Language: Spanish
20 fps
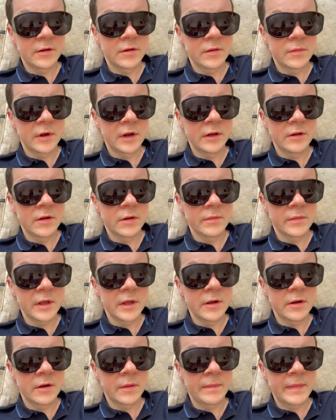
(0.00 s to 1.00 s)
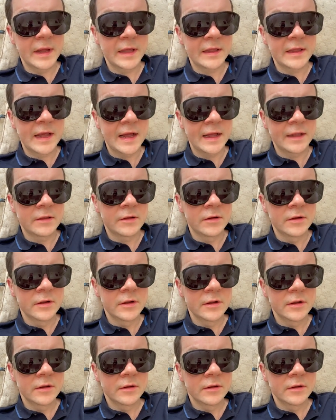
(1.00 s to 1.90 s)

como el domingo pasado.